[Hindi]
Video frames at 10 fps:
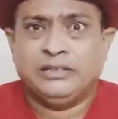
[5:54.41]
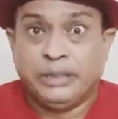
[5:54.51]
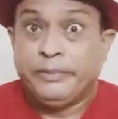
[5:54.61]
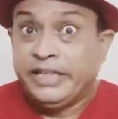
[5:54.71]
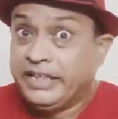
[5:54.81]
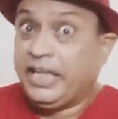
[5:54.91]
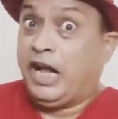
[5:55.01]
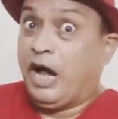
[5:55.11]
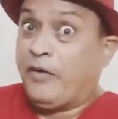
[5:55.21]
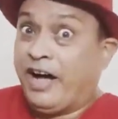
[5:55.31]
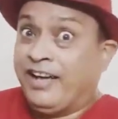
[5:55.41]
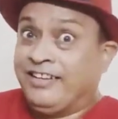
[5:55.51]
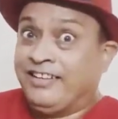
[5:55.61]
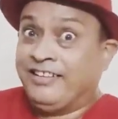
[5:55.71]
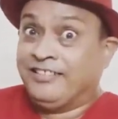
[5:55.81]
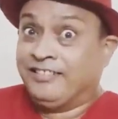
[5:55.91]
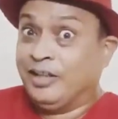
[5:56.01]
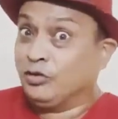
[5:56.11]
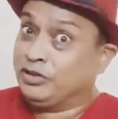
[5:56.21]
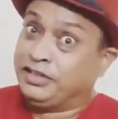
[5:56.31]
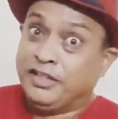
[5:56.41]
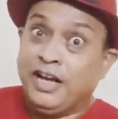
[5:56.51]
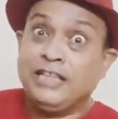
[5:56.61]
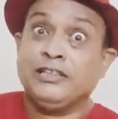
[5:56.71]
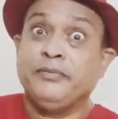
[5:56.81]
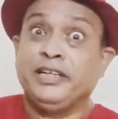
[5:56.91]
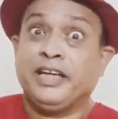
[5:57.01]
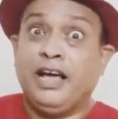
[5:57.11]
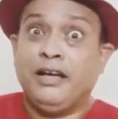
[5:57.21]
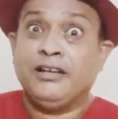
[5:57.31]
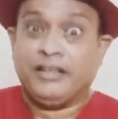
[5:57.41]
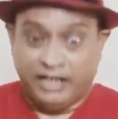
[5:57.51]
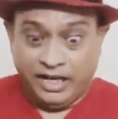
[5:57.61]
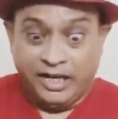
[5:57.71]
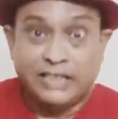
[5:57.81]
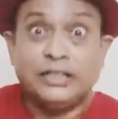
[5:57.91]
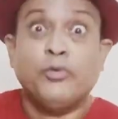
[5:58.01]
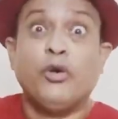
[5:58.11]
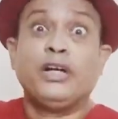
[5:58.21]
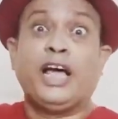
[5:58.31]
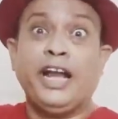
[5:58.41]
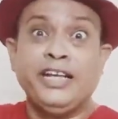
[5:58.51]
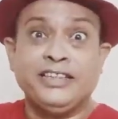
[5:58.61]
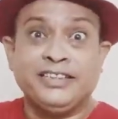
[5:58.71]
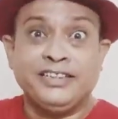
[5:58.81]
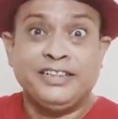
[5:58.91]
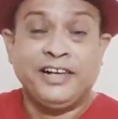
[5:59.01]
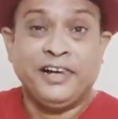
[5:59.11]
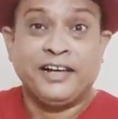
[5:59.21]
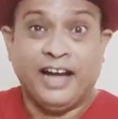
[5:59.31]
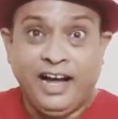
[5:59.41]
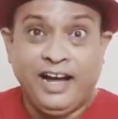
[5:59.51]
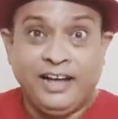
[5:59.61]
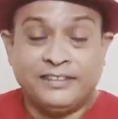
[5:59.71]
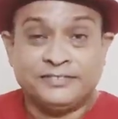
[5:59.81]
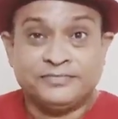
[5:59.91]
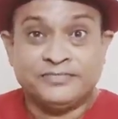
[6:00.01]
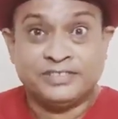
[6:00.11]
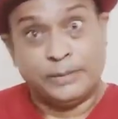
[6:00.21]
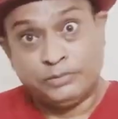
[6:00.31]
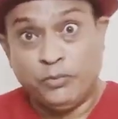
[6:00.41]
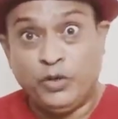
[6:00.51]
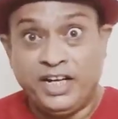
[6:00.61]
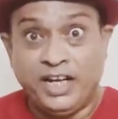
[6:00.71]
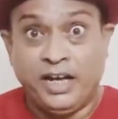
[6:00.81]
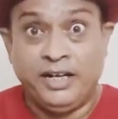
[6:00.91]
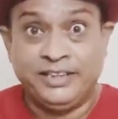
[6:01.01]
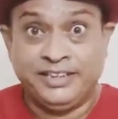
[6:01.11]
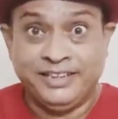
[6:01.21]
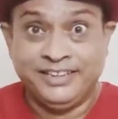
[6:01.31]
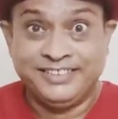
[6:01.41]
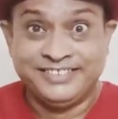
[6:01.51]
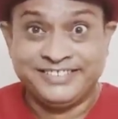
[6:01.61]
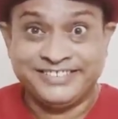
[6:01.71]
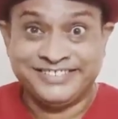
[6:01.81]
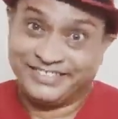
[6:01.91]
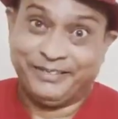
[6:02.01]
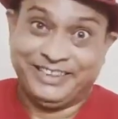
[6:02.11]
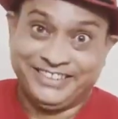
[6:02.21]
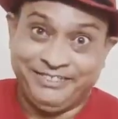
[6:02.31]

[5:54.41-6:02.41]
सिर्फ इनके अलावा ये तो जिन्ना से भी क्या गन्ना से वोट निकाल लेते हैं हाँ सबसे वोट निकाल लेते हैं तो भाई